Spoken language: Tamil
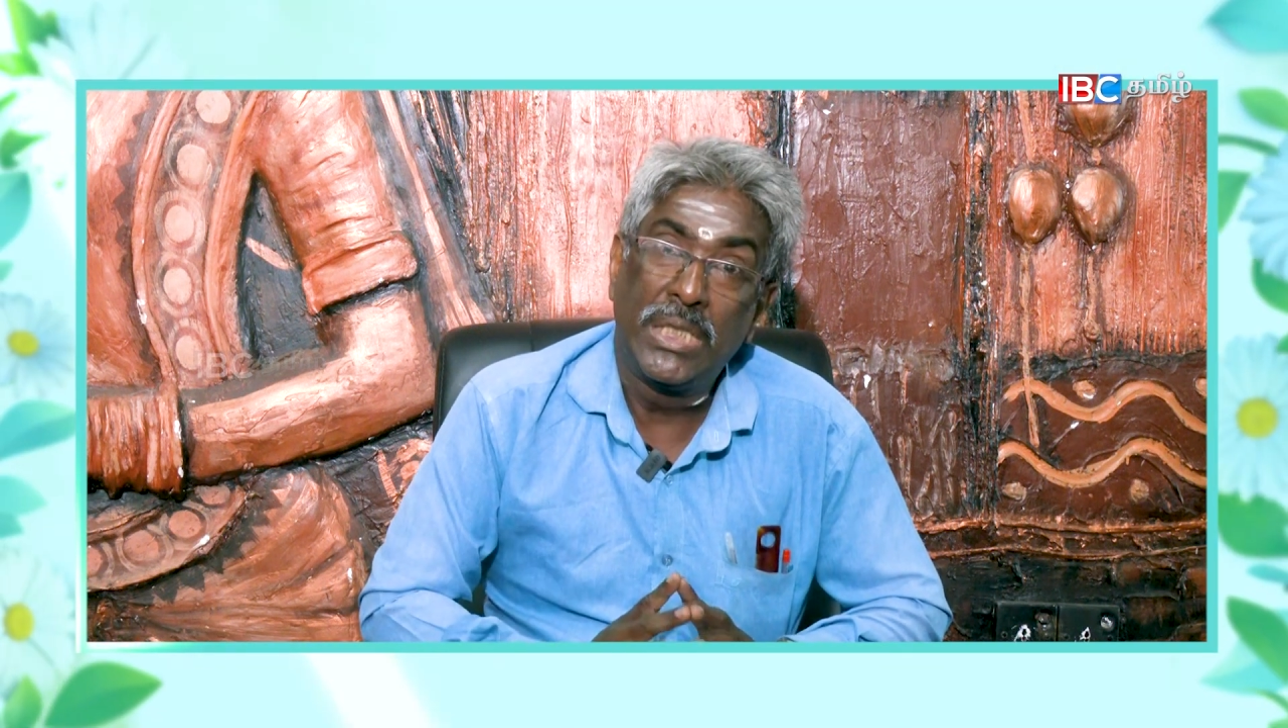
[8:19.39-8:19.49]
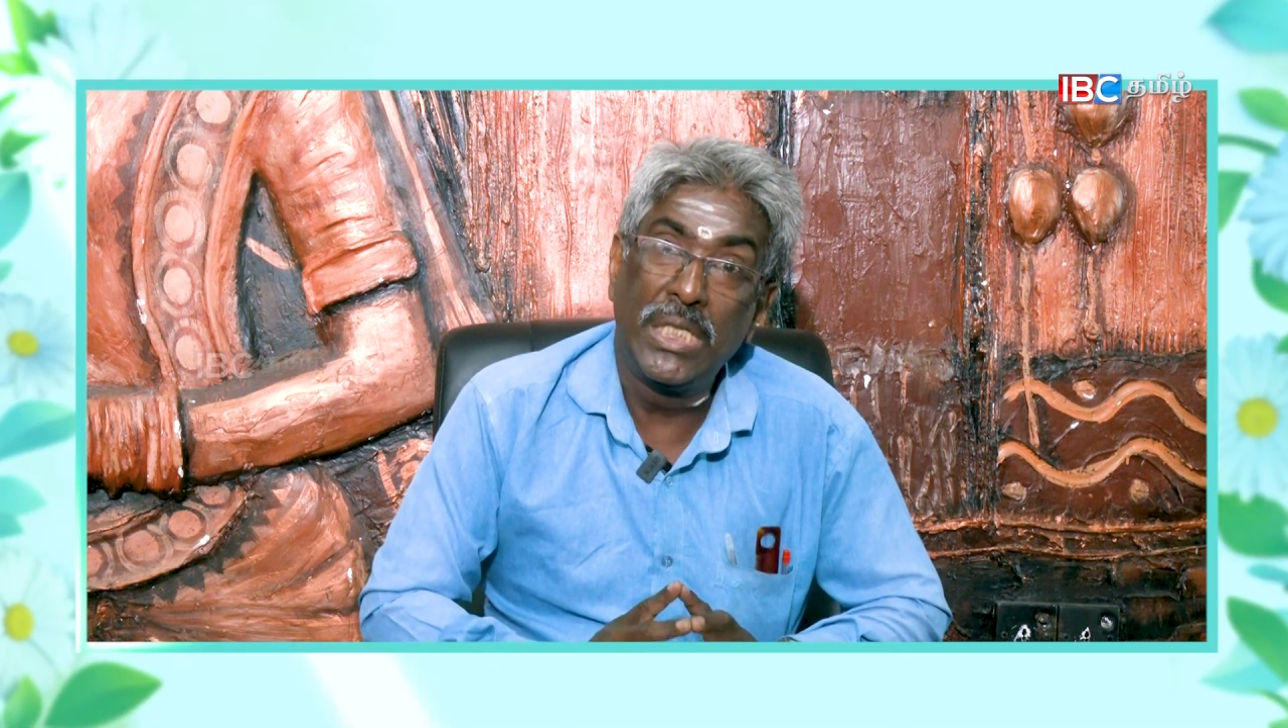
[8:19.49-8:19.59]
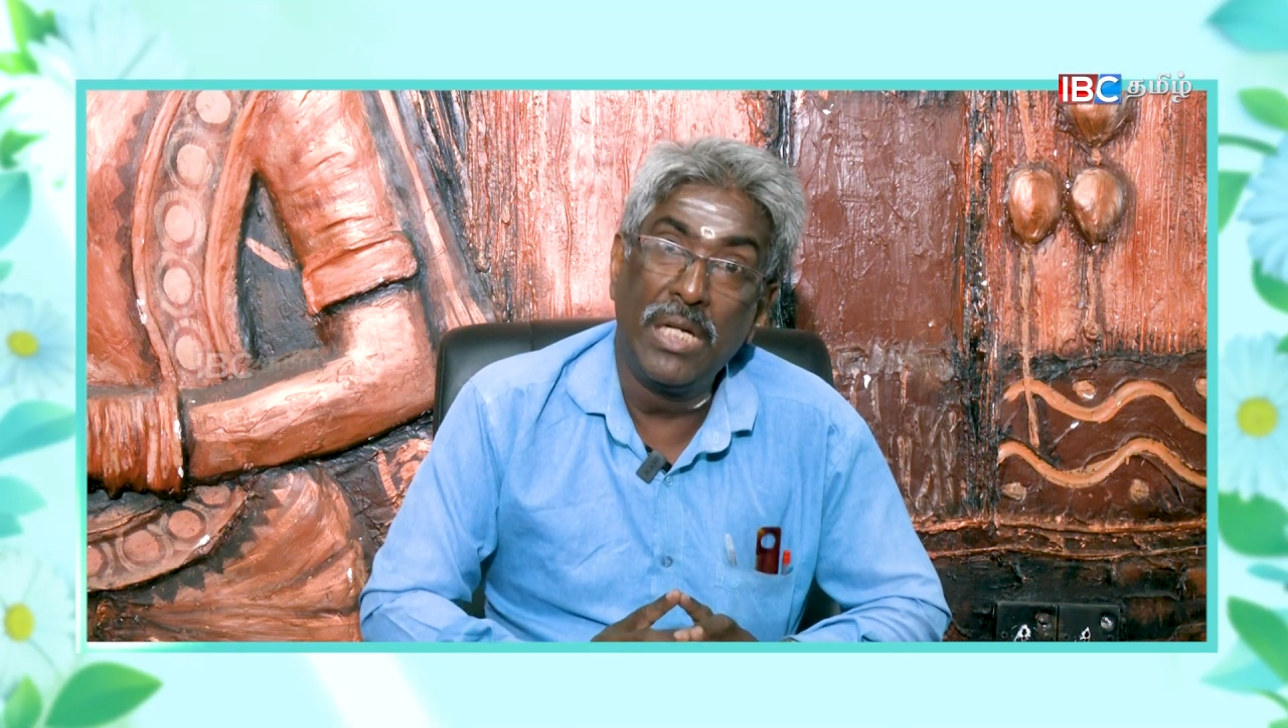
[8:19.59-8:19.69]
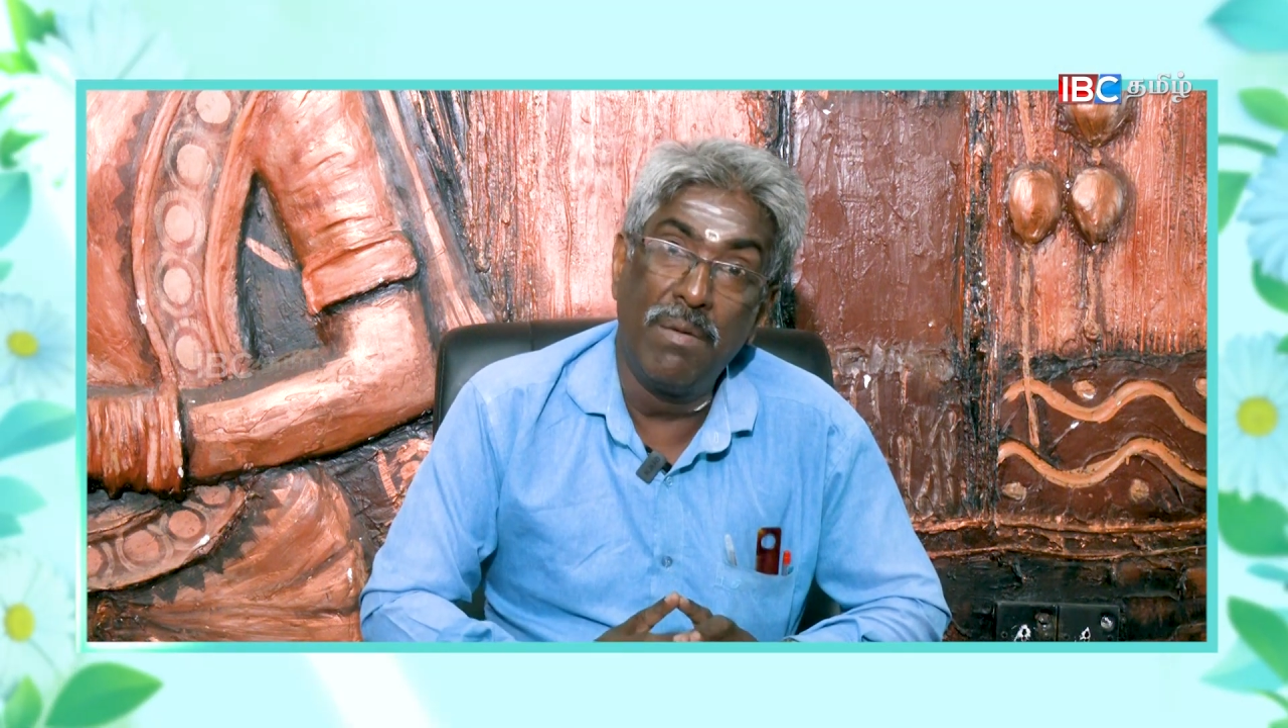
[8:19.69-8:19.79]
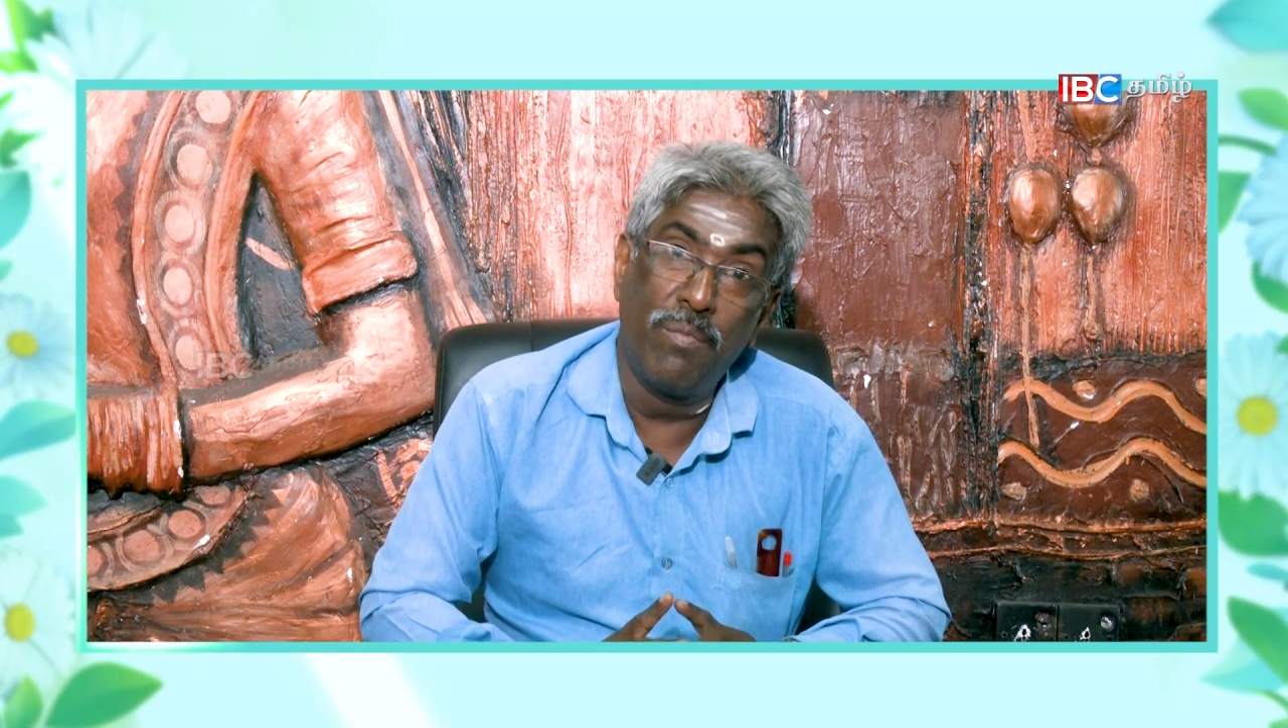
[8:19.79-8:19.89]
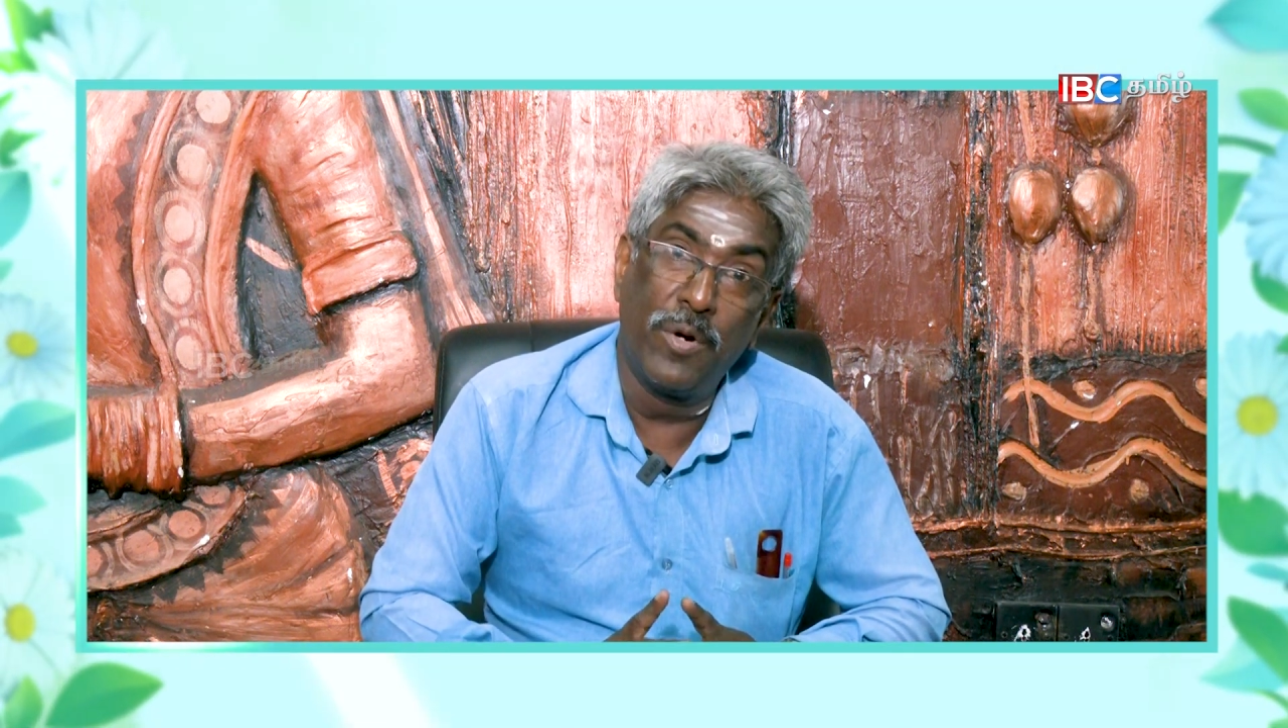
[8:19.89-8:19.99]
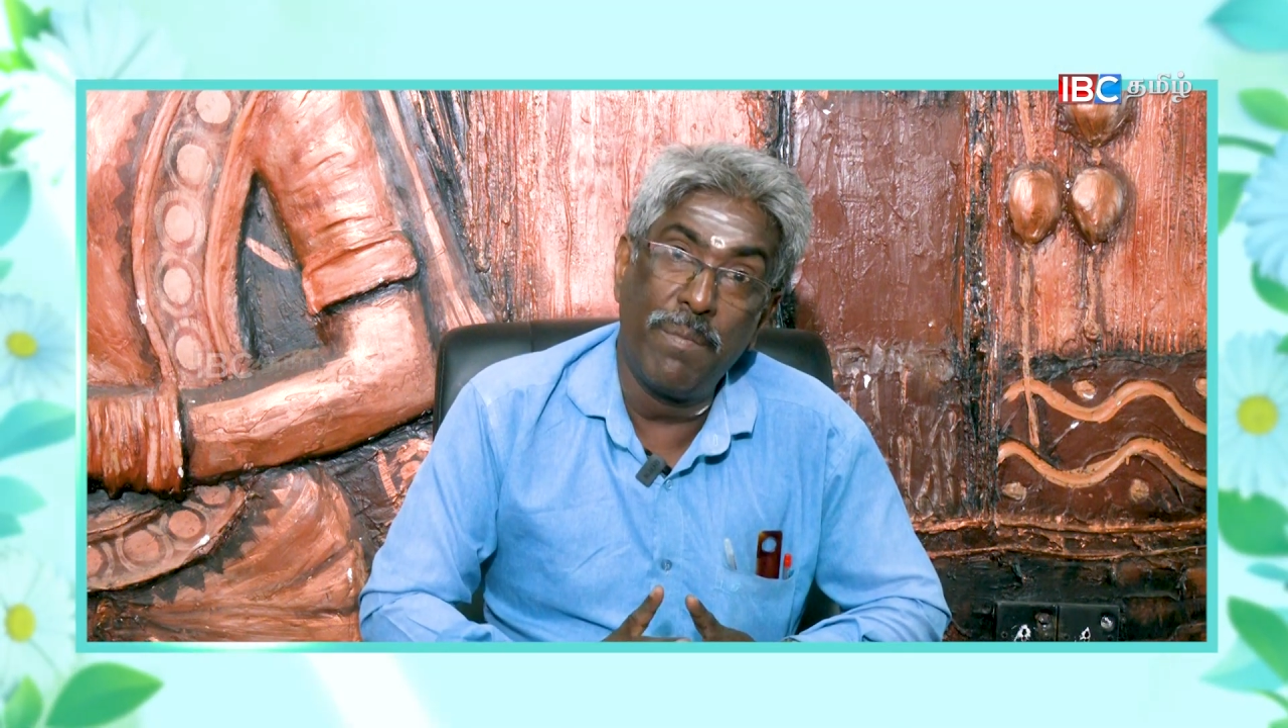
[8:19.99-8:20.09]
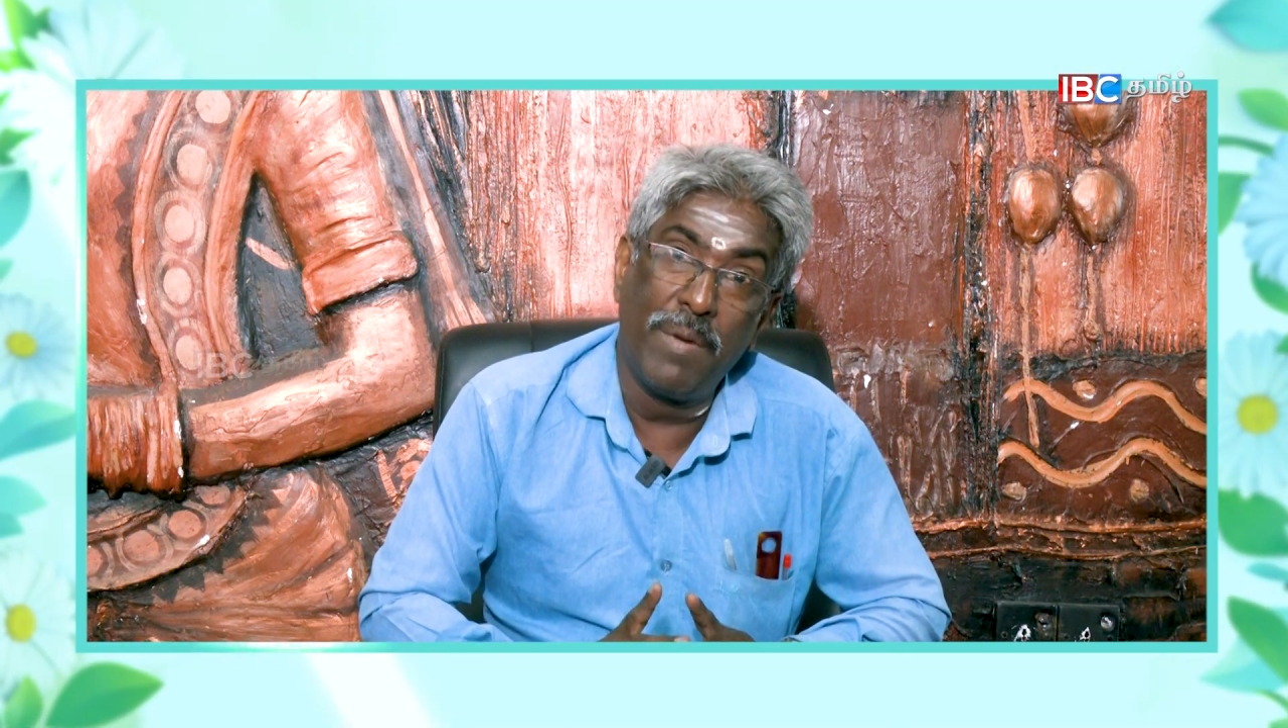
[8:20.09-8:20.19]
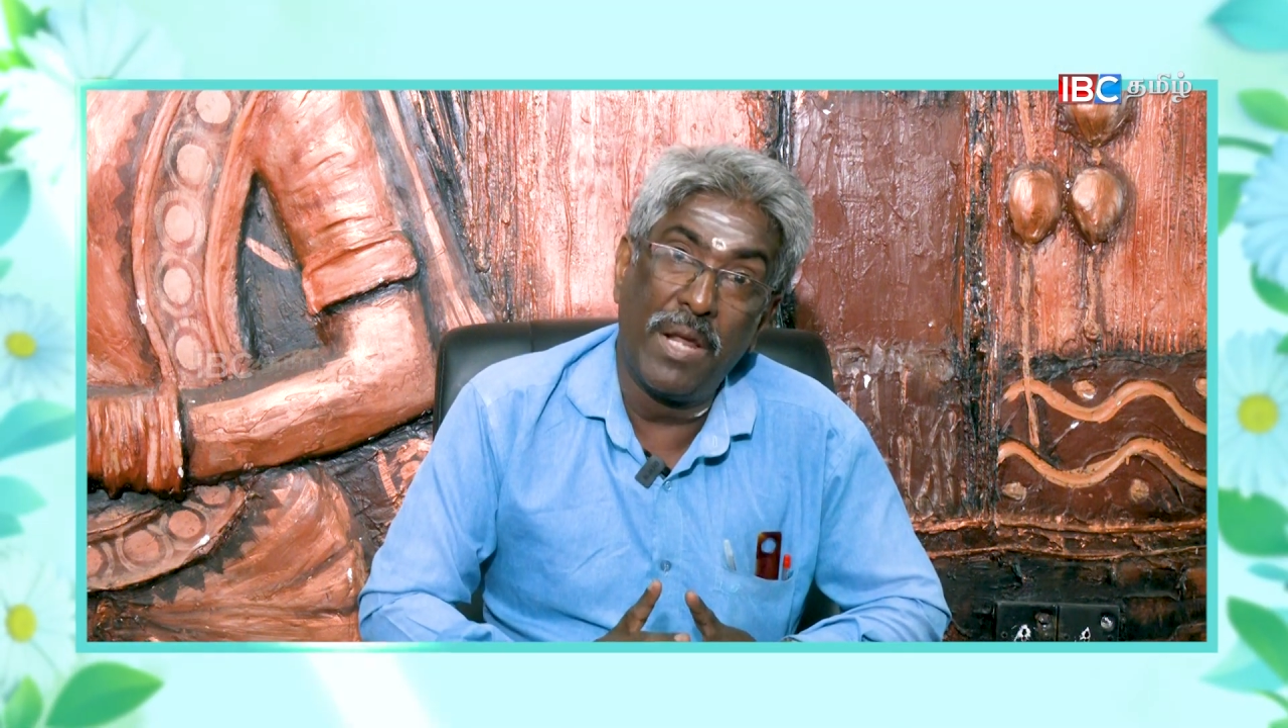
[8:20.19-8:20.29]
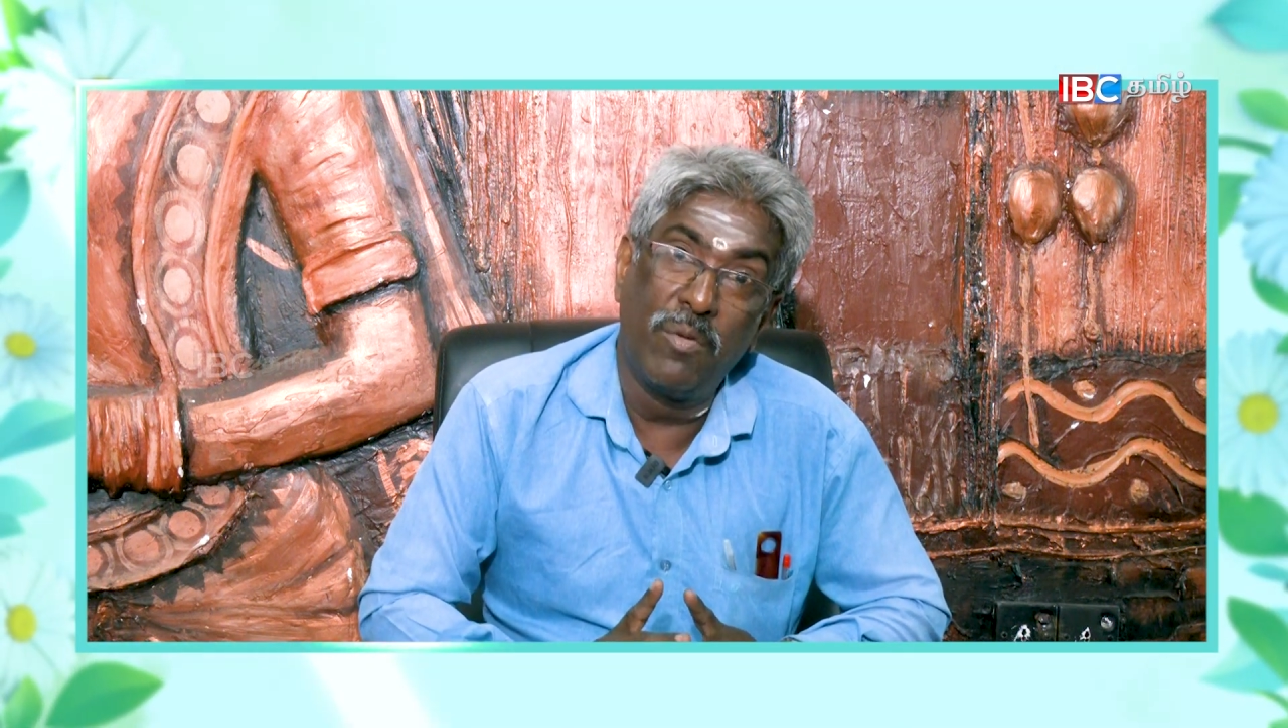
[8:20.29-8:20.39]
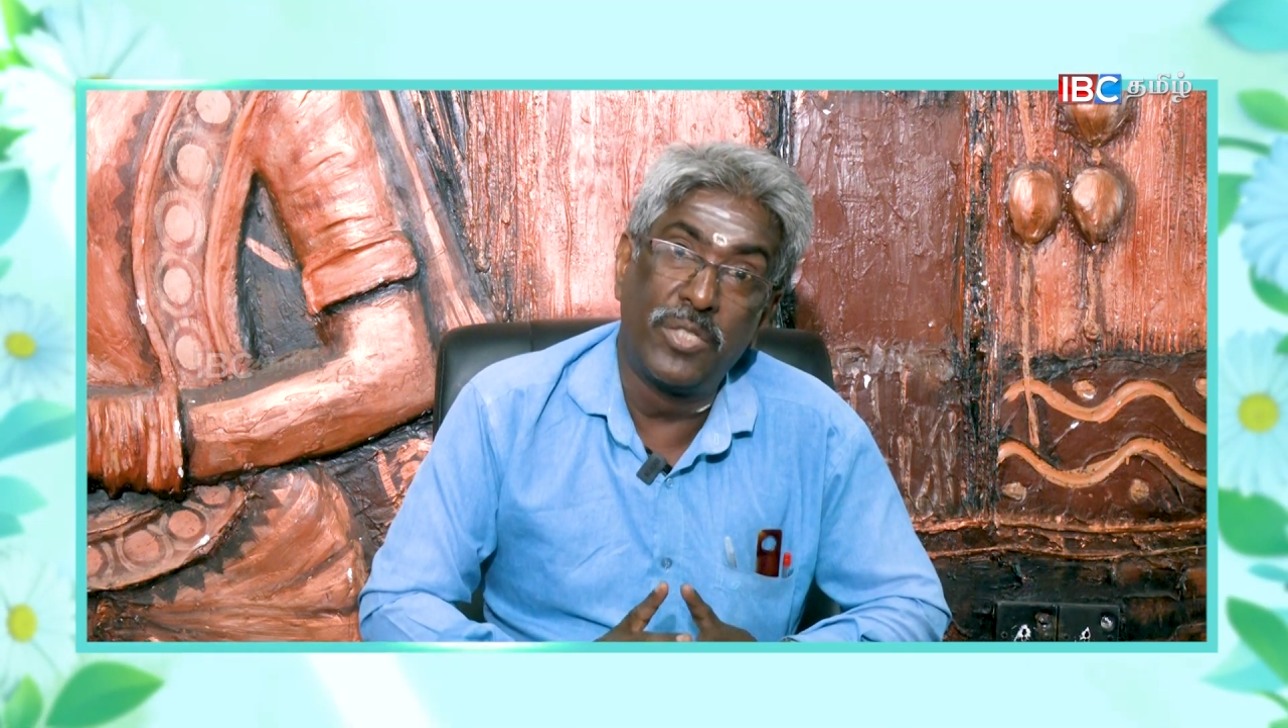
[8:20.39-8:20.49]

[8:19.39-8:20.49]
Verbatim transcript: சிங்கம் போய் மலை